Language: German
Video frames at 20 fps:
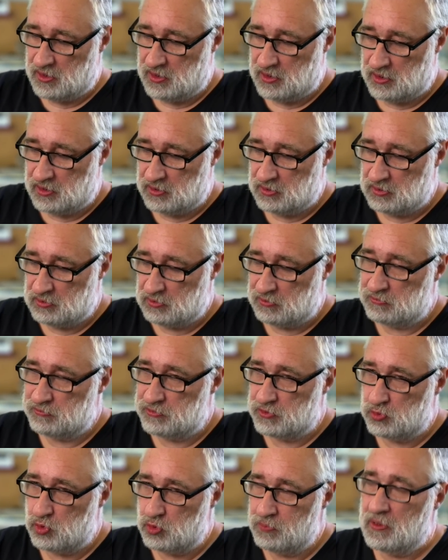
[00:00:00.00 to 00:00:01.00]
äh,
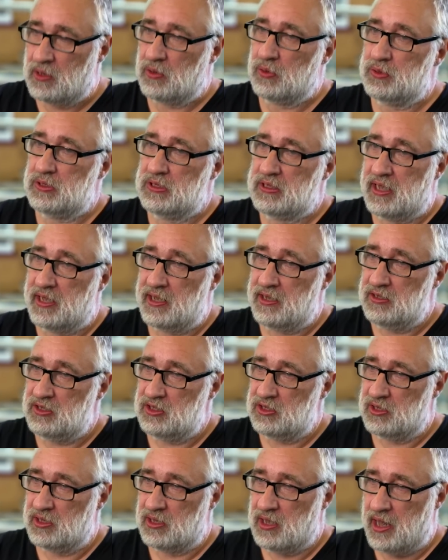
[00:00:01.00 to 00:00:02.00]
von oben
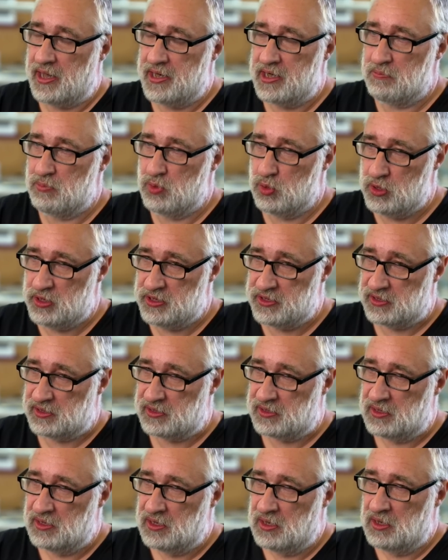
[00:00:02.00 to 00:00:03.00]
ausgehend eine Mulde.